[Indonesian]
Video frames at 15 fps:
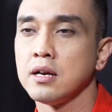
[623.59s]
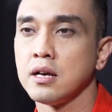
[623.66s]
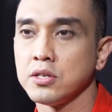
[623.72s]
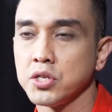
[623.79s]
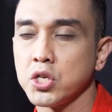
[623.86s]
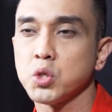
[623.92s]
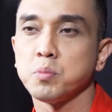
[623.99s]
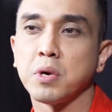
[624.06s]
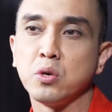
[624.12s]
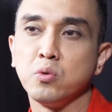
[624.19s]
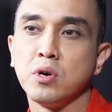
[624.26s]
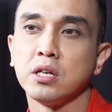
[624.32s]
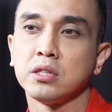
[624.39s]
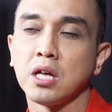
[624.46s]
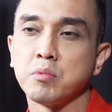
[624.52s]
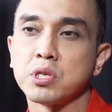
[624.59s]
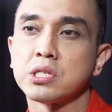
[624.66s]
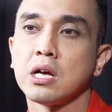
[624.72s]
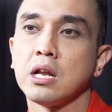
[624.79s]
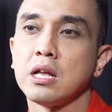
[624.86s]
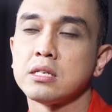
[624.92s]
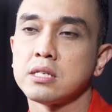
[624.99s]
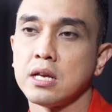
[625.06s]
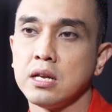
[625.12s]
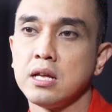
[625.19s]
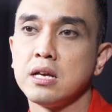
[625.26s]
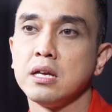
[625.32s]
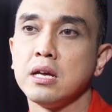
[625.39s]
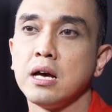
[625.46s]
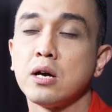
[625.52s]
Asas praduga tak bersalah sekali
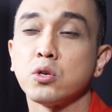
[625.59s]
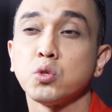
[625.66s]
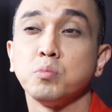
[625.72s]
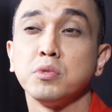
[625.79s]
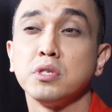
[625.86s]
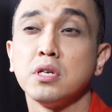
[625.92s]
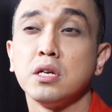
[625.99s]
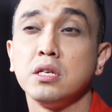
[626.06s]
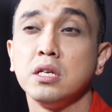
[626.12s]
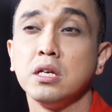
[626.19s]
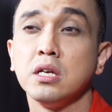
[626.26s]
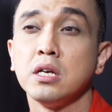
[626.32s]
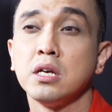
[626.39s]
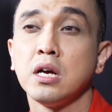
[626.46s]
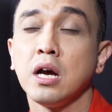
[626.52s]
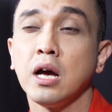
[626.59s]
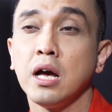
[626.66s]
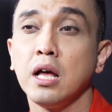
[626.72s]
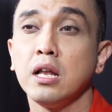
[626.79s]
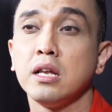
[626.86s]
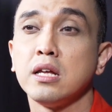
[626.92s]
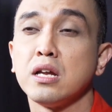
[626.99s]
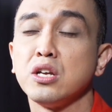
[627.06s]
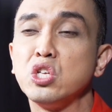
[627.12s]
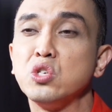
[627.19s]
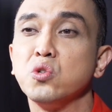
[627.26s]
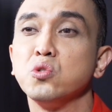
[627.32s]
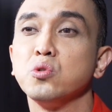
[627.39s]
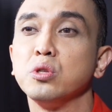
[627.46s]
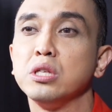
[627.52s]
lagi harus menjadi hal yang
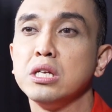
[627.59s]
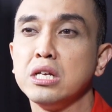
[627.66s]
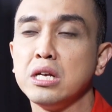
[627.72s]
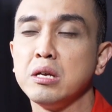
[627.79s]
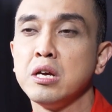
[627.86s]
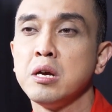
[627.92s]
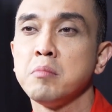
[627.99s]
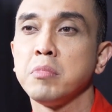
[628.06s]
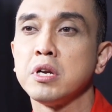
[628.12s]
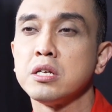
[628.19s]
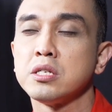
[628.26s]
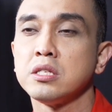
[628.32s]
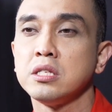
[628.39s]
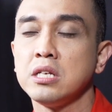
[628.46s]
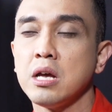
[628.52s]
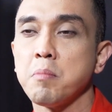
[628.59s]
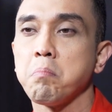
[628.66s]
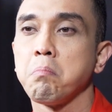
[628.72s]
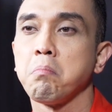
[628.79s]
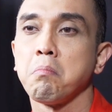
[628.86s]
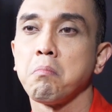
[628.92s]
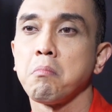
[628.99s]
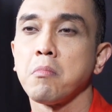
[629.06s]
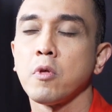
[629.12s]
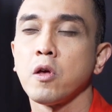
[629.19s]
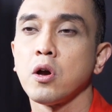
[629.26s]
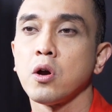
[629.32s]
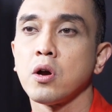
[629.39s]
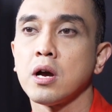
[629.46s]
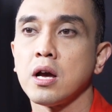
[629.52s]
dijunjung tinggi pada setiap
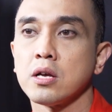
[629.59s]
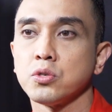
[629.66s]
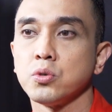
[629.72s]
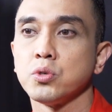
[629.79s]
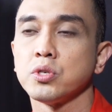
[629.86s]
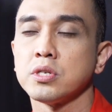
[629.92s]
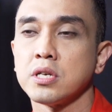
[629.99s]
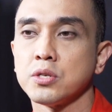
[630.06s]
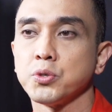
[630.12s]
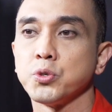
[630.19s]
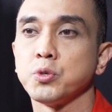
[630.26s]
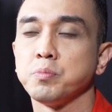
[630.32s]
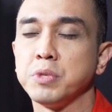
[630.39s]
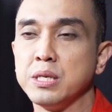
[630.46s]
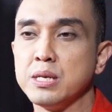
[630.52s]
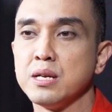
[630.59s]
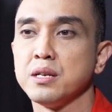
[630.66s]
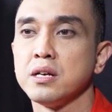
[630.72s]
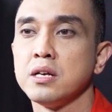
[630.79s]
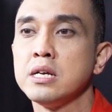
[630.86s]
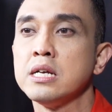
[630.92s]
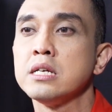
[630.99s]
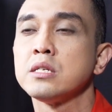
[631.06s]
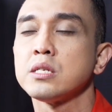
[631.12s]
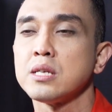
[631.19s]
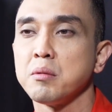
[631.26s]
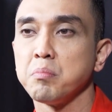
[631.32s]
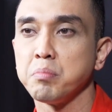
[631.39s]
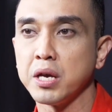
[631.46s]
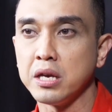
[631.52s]
kasus-kasus pidana
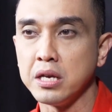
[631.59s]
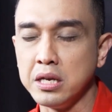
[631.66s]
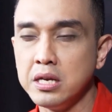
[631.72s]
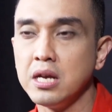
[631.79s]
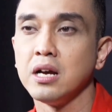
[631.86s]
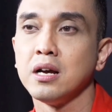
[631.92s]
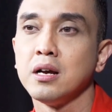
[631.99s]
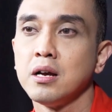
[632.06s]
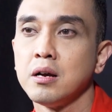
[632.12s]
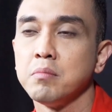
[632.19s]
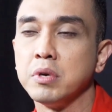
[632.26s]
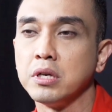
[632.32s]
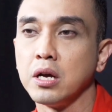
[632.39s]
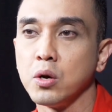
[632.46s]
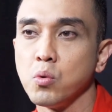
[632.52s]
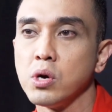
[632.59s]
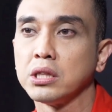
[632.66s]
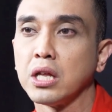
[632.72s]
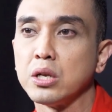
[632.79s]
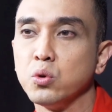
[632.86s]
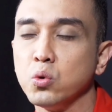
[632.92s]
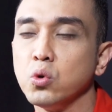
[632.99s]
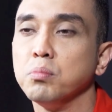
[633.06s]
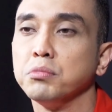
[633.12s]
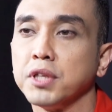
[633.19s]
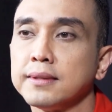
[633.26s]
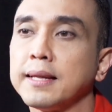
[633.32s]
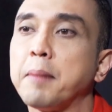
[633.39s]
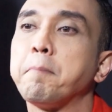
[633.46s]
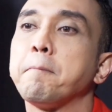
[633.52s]
sampai ia berkekuatan hukum
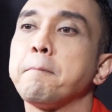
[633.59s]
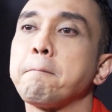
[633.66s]
tetap.